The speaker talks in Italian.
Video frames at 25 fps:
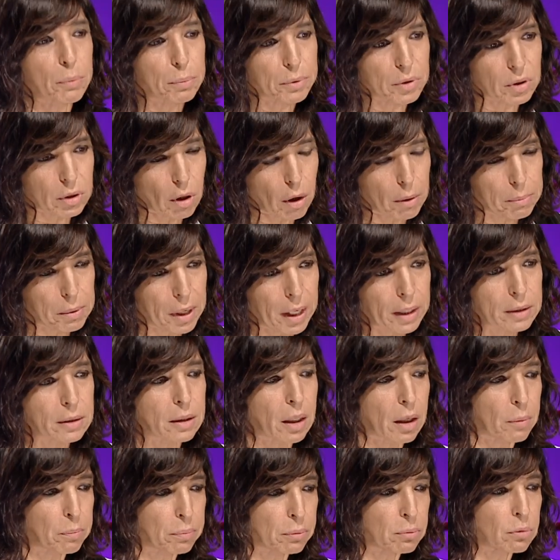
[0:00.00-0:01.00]
che noi possiamo
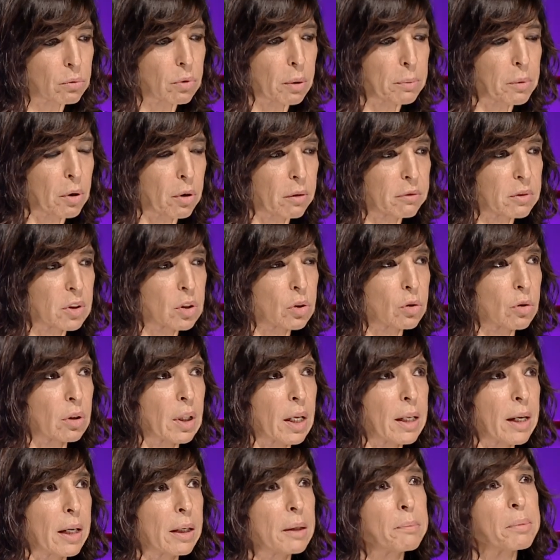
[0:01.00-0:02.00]
prendere appunto abbiamo visto
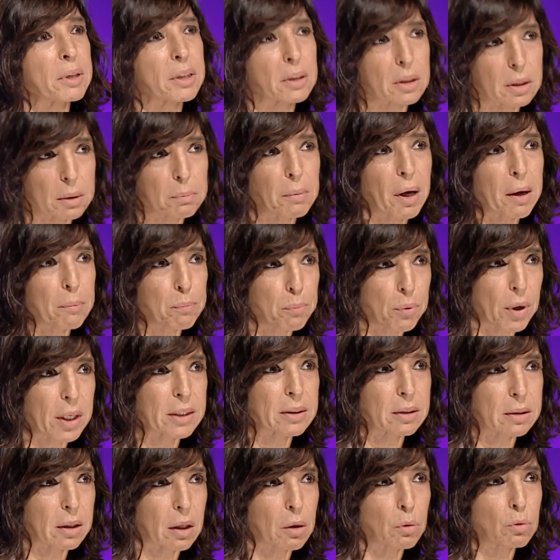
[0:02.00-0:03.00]
dagli alimenti ma può
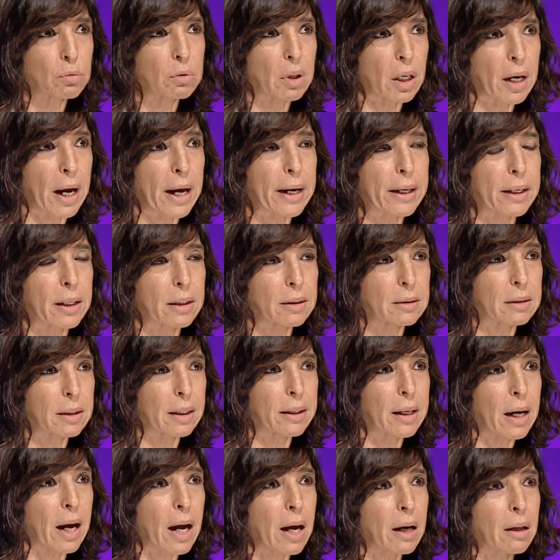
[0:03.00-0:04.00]
essere utile anche
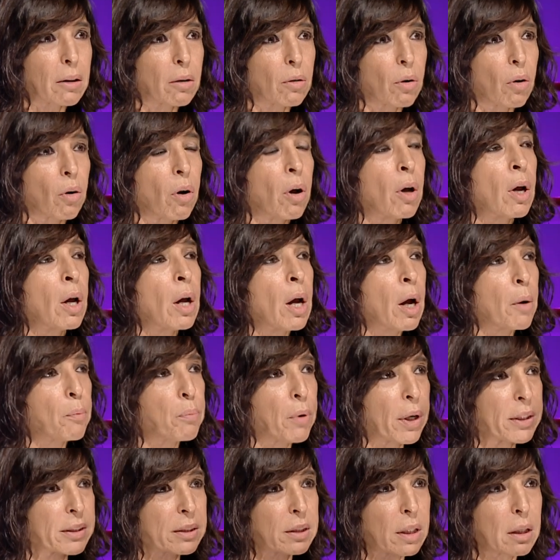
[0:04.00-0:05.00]
integrarlo, certo.
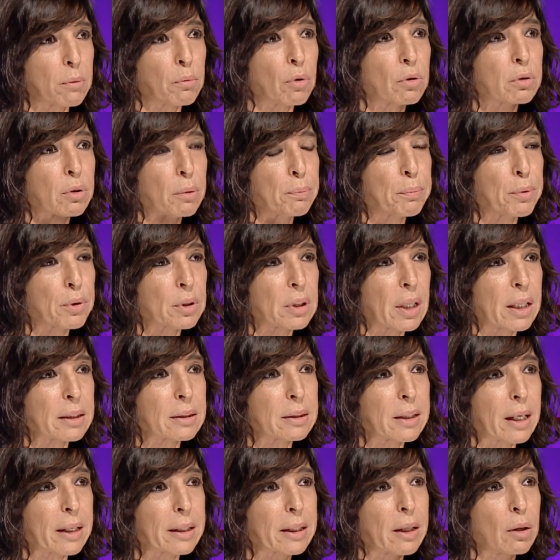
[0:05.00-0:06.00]
può essere molto
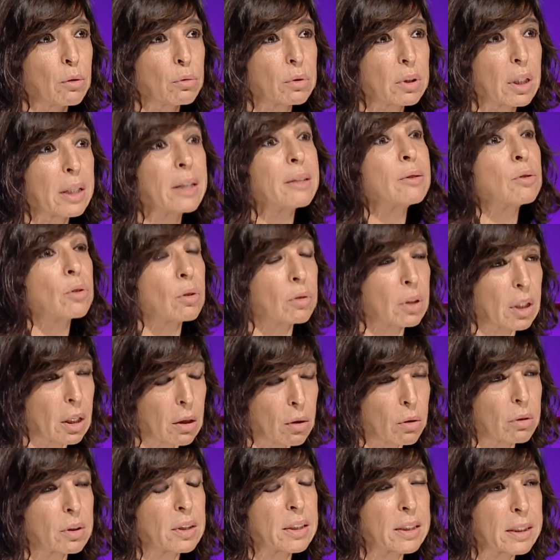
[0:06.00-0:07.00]
importante anche l'utilizzo l'utilizzo
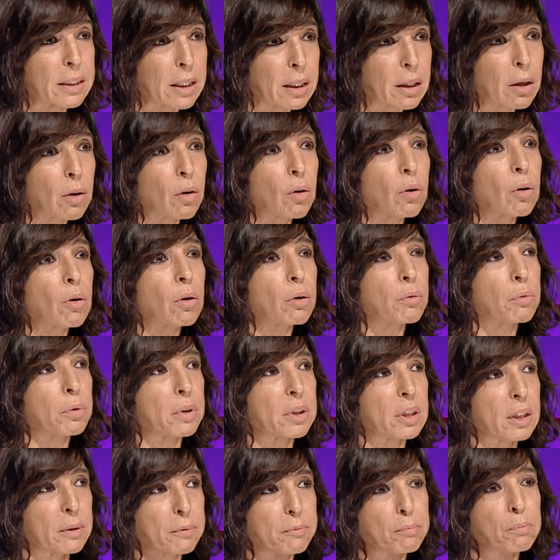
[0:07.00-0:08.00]
dello zinco,
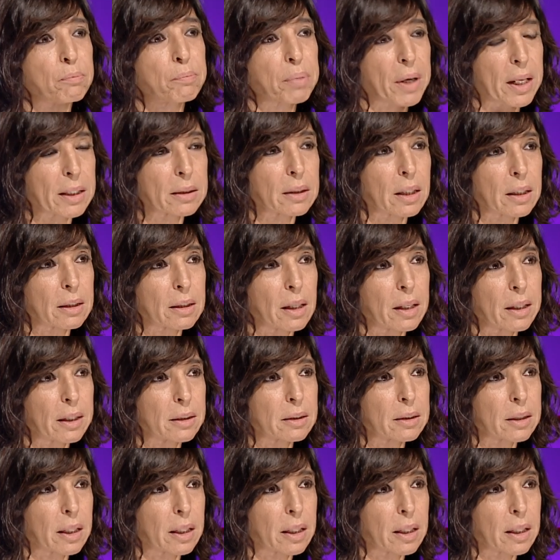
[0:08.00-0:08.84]
quindi prendere degli